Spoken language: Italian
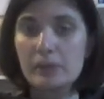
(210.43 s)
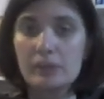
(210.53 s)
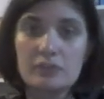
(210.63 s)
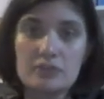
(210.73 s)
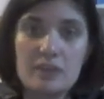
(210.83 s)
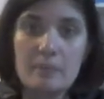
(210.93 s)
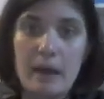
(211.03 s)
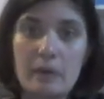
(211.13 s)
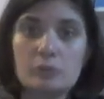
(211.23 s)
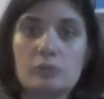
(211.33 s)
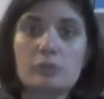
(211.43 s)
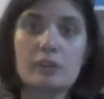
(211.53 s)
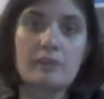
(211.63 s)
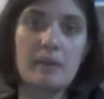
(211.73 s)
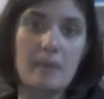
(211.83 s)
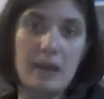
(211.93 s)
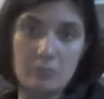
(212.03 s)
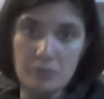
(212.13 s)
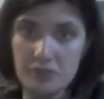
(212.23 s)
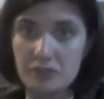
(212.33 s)
il regno sabaudo non avrà
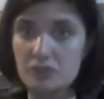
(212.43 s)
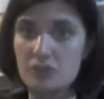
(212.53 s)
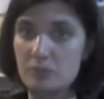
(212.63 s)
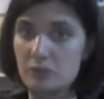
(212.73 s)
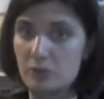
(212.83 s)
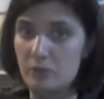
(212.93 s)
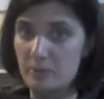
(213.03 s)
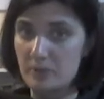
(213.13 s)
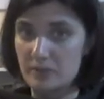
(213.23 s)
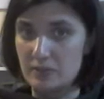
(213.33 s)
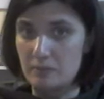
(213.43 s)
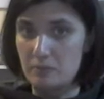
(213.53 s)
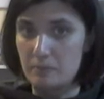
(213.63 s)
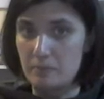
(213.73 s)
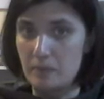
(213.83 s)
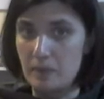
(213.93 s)
mai questo atteggiamento repressivo